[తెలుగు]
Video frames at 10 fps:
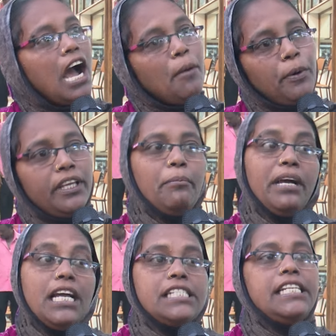అప్పటికే మా
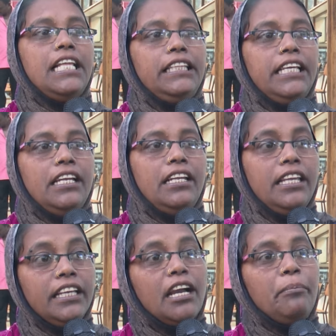కష్టాలు తీరినాయి
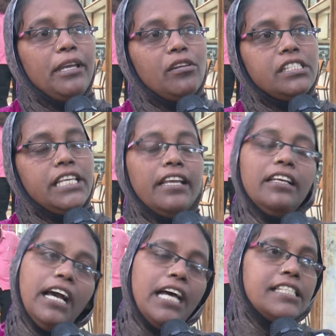ఇంకా మీరు వస్తే
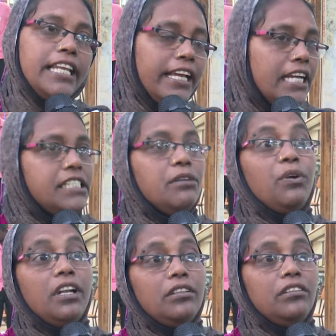ఇంకా అసలు ఏ కష్టం
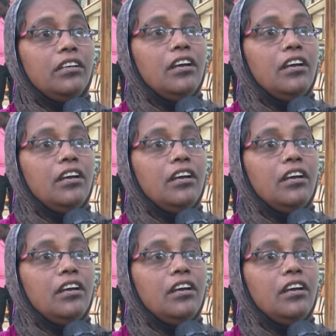ఉండదు